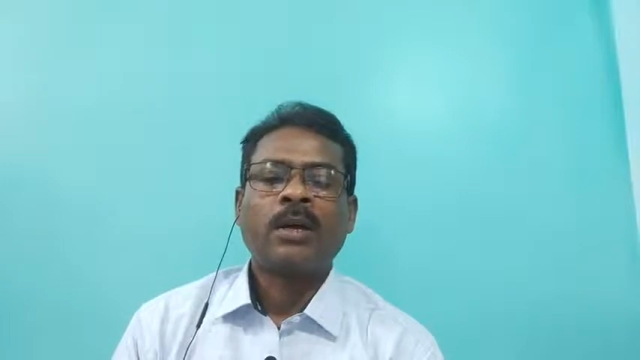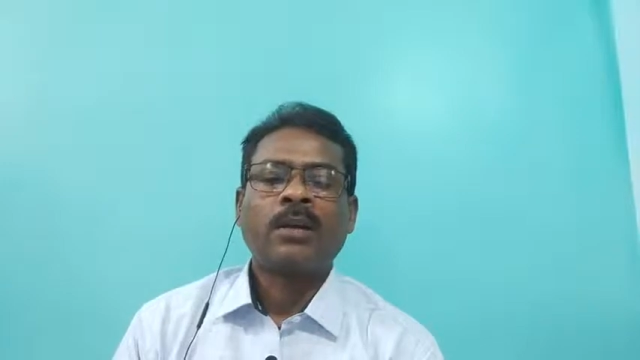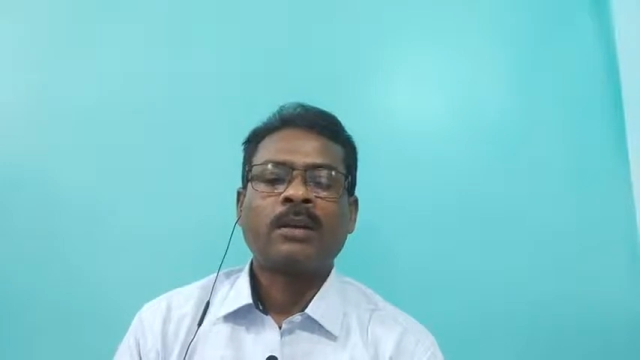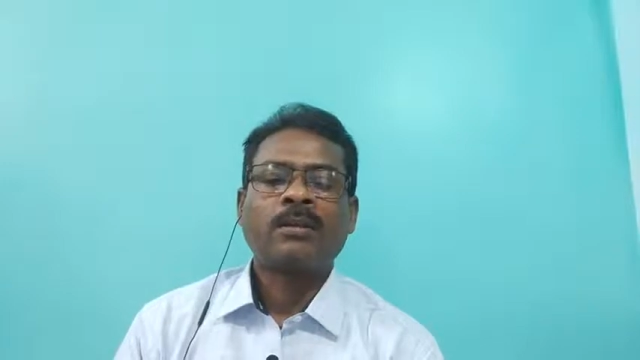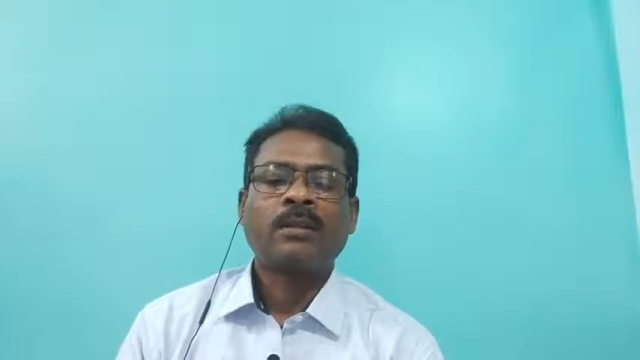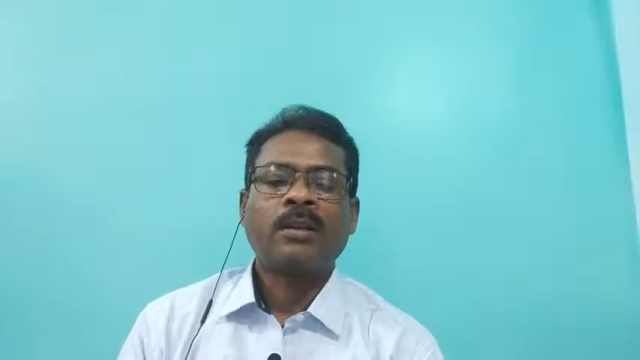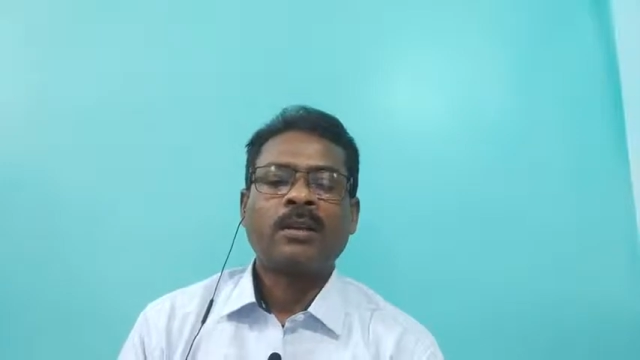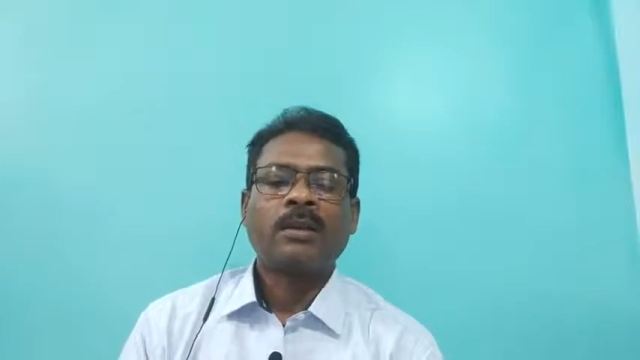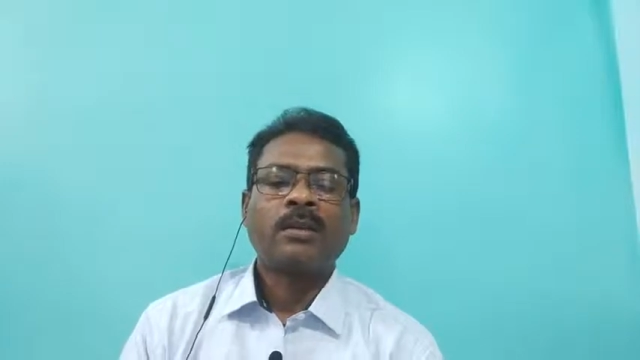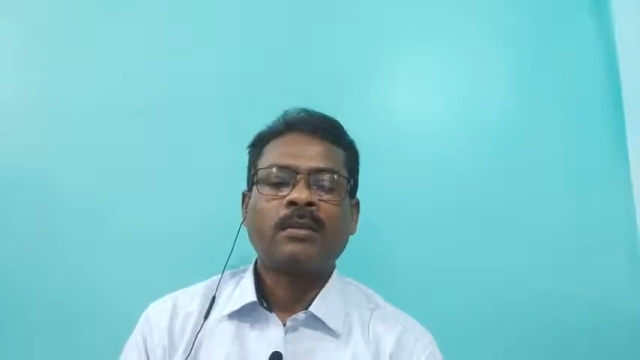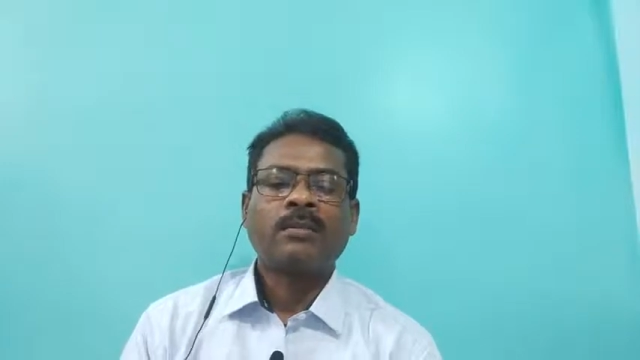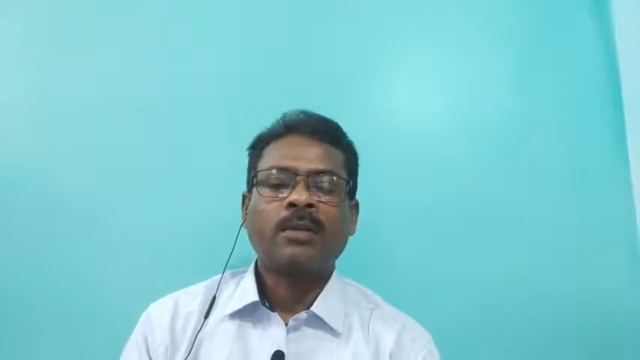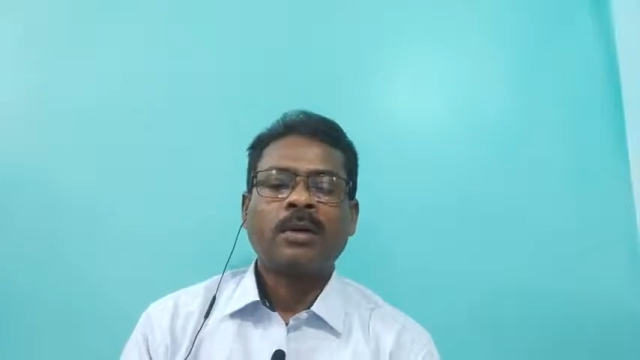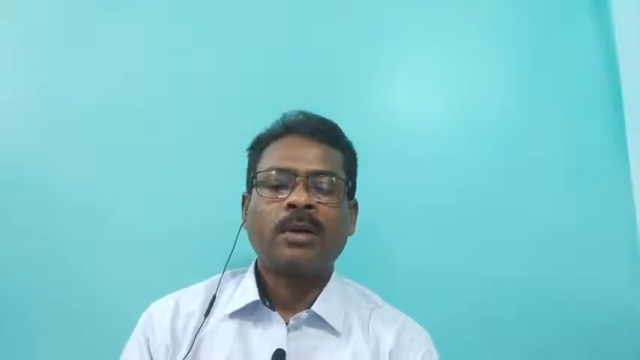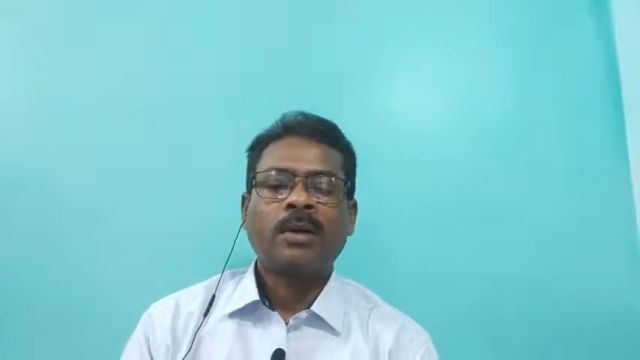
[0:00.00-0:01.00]
ডাক্তারের
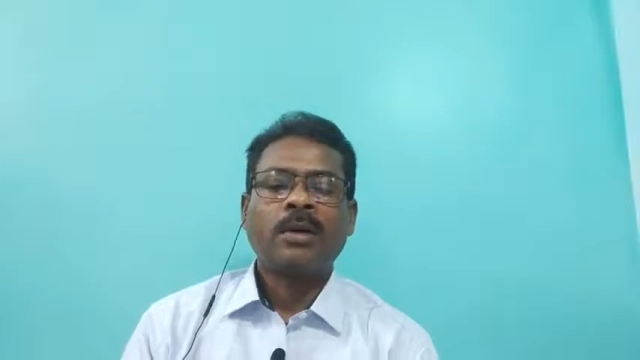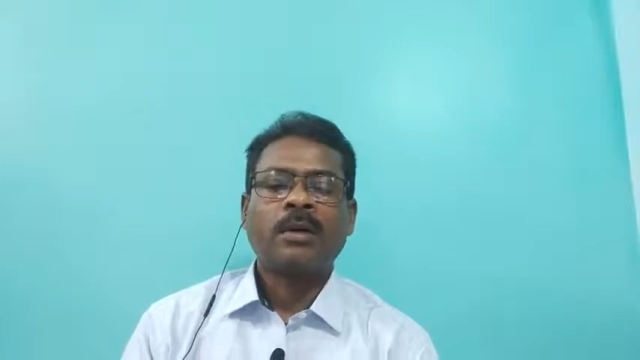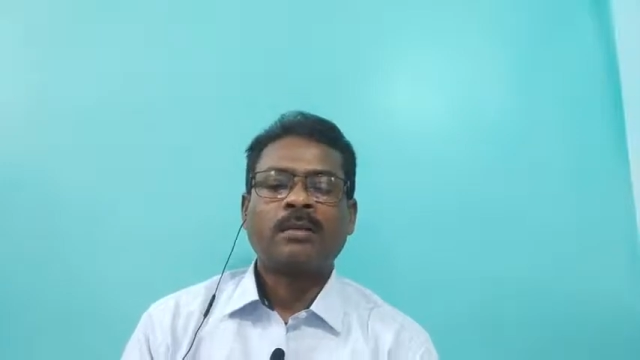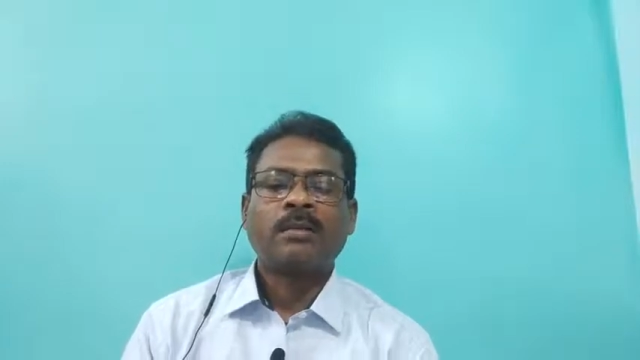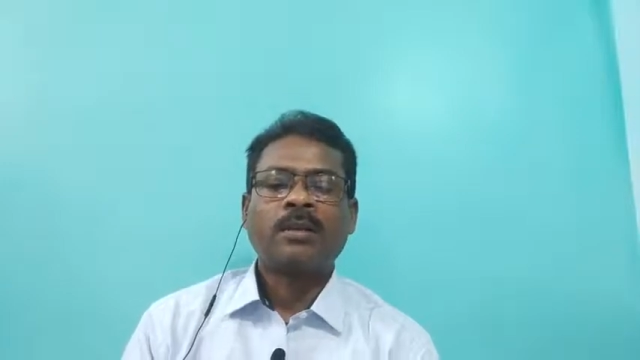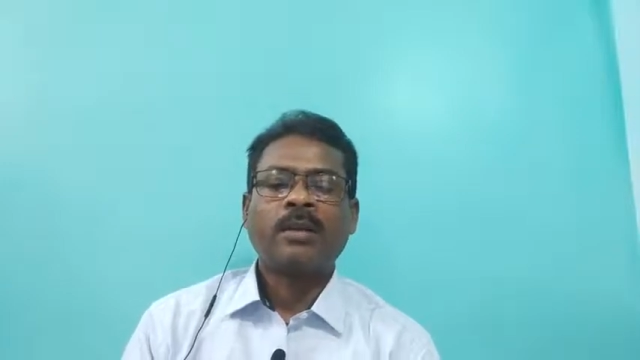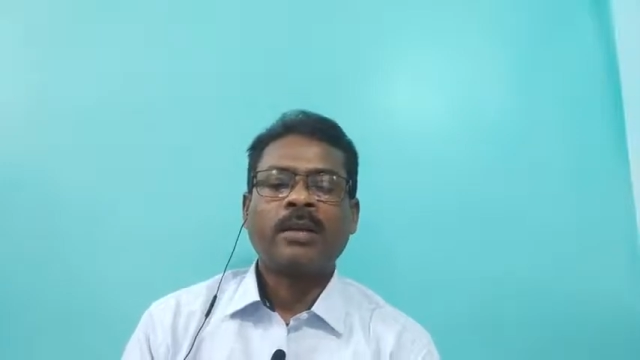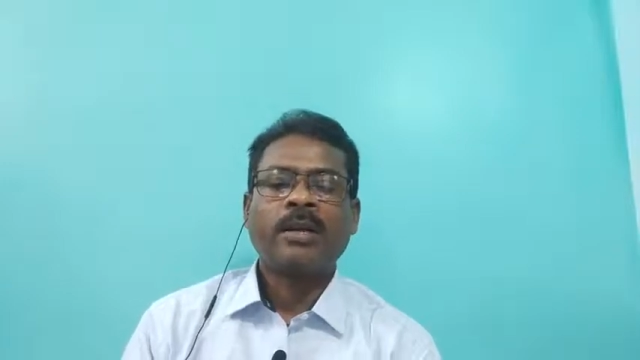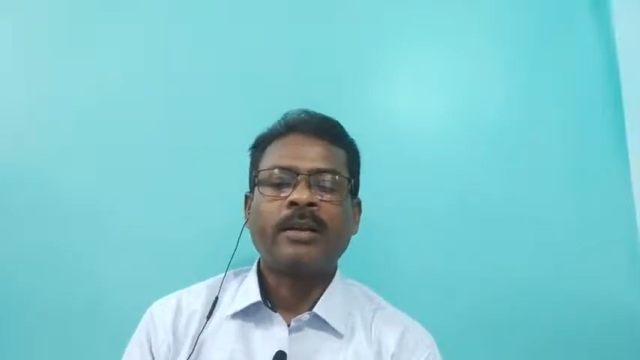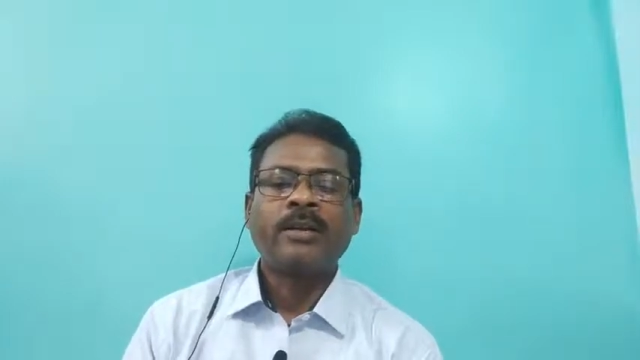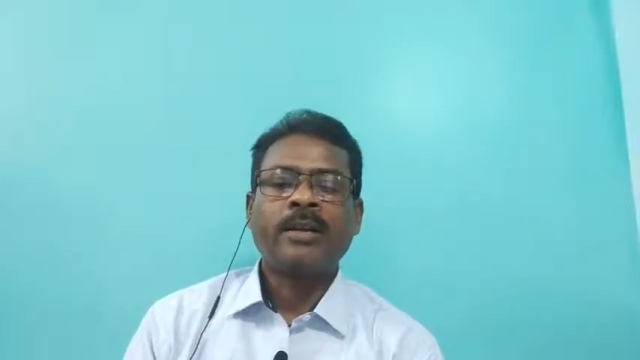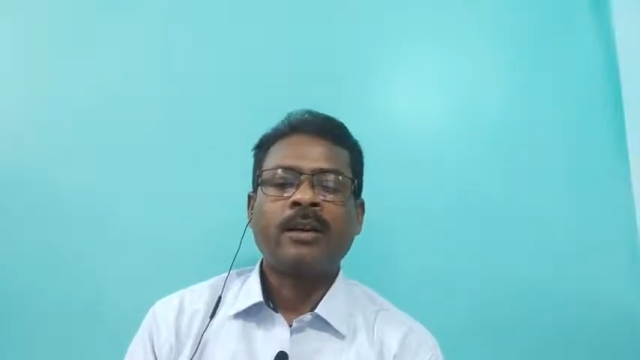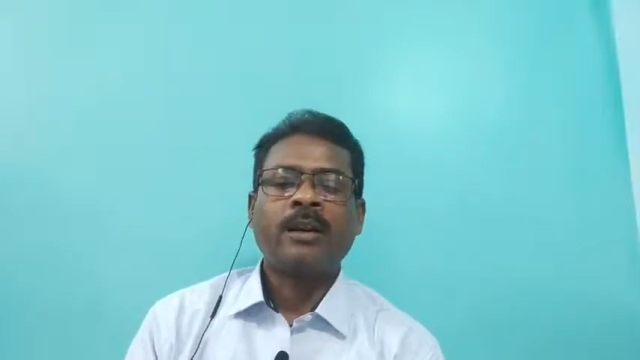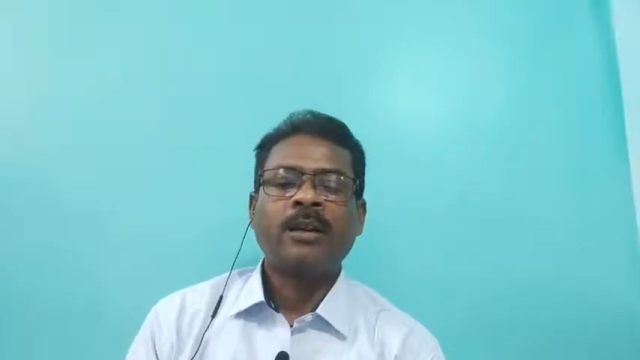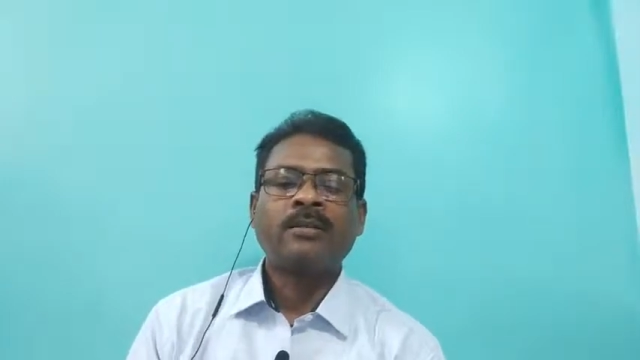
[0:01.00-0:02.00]
ডাক্তার কেন্টের